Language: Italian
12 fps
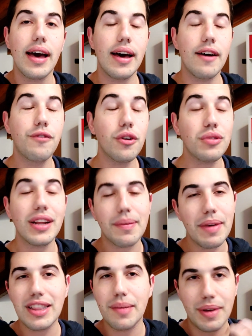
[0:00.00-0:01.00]
Uh,
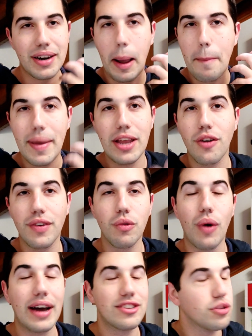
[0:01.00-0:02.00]
fortunatamente per Benioff e
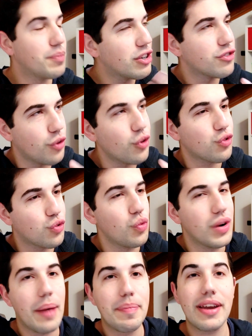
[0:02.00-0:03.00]
Wise, o per
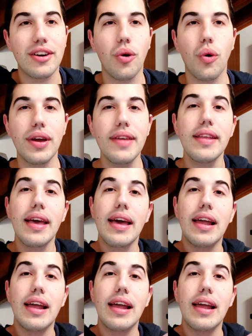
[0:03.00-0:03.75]
sfortuna per noi,